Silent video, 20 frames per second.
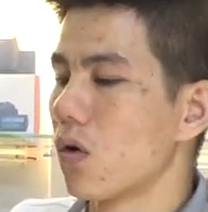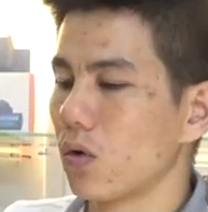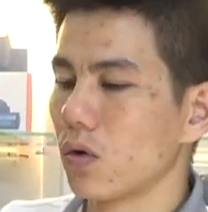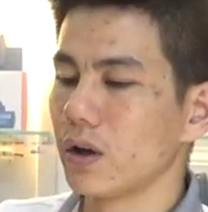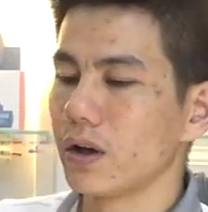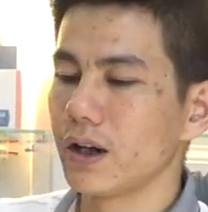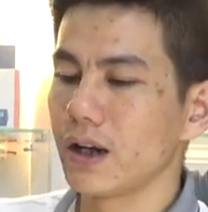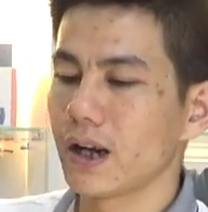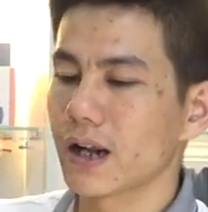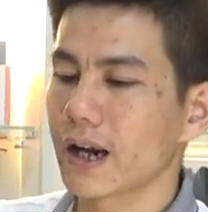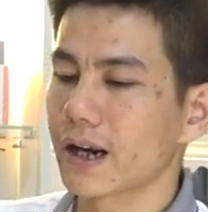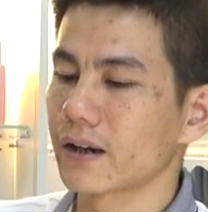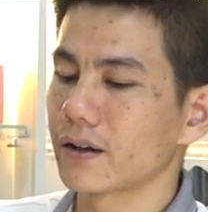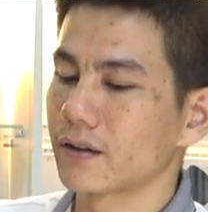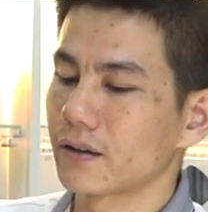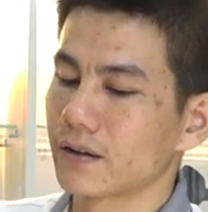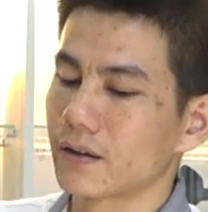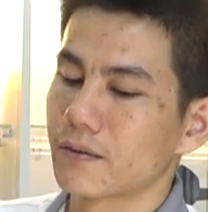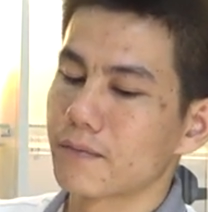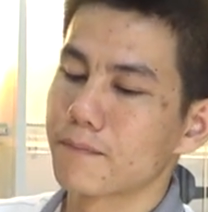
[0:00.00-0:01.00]
Hollyland
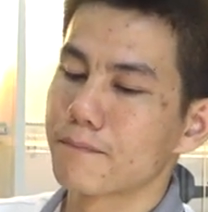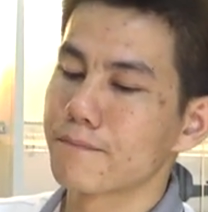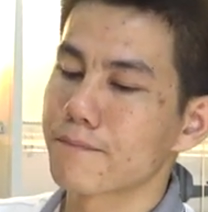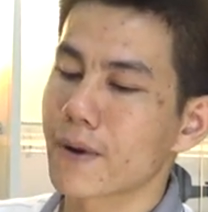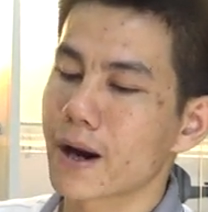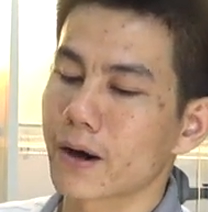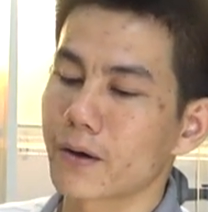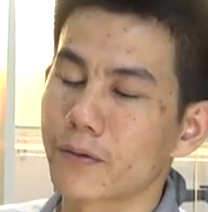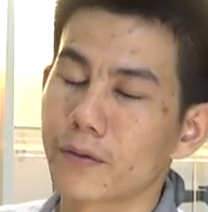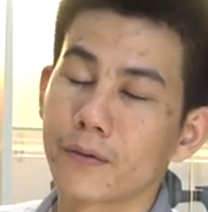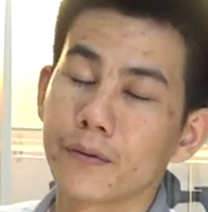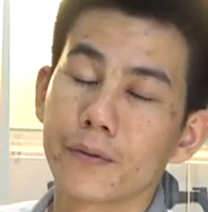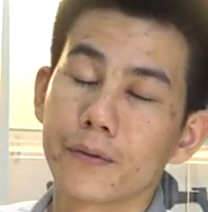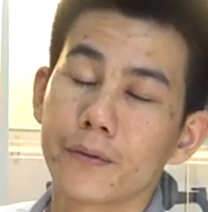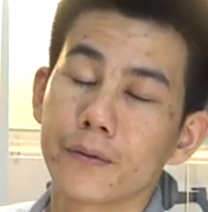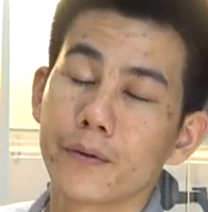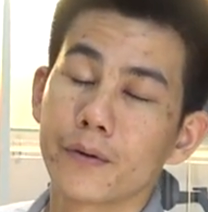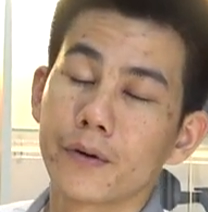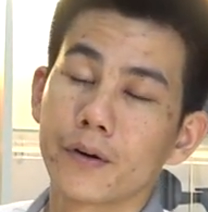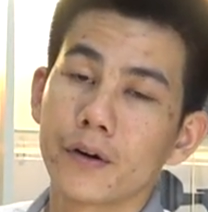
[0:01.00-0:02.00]
Mel.
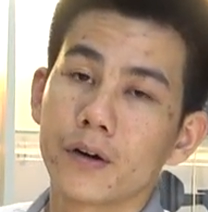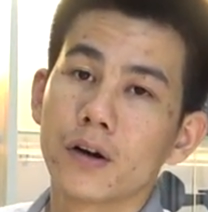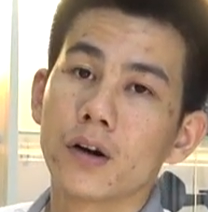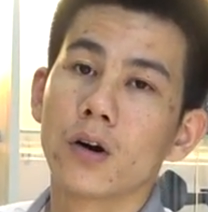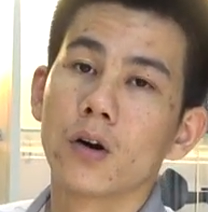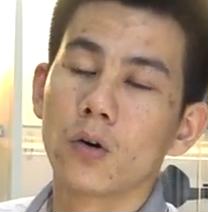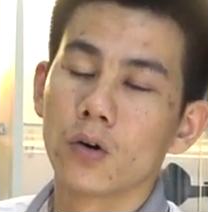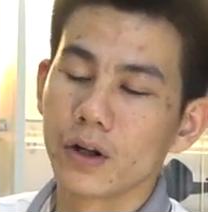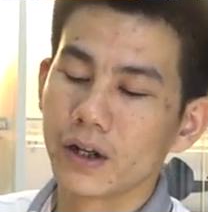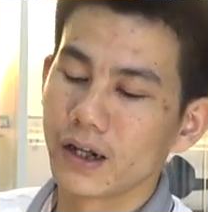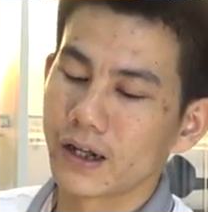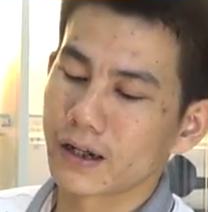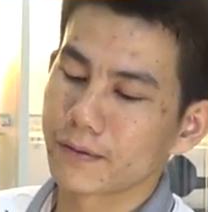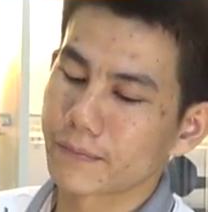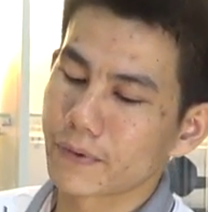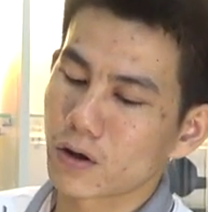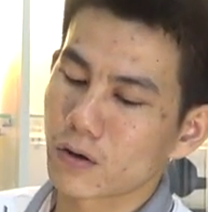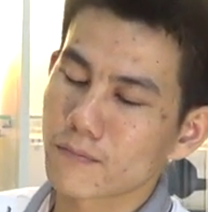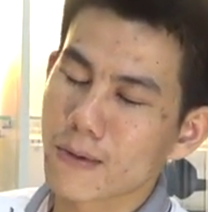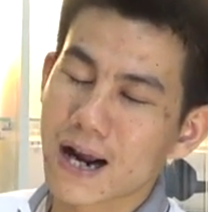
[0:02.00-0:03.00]

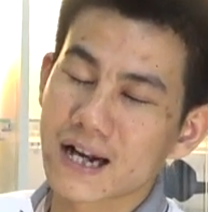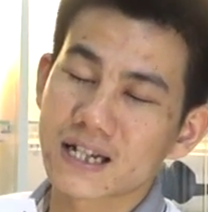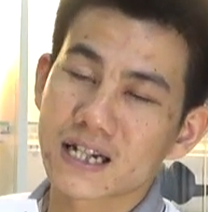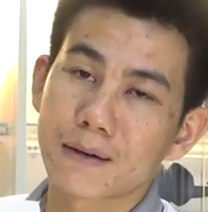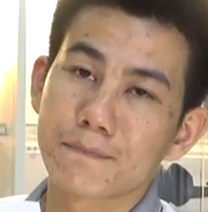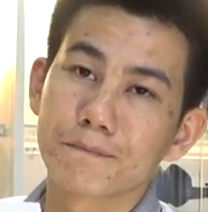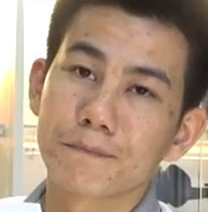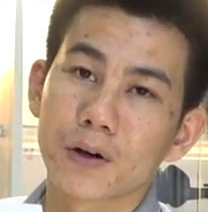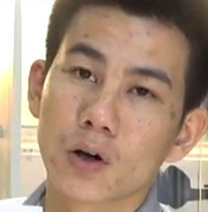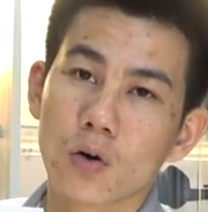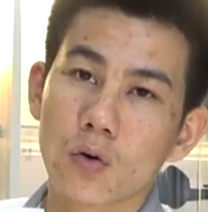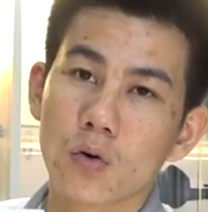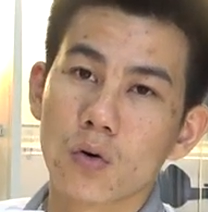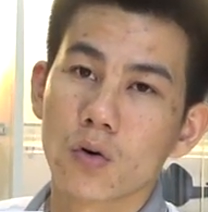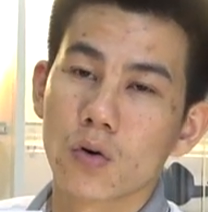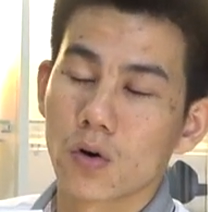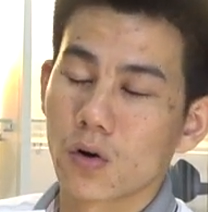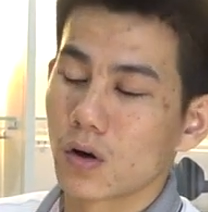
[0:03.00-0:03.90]
Hollyland Mel ba trăm Pro.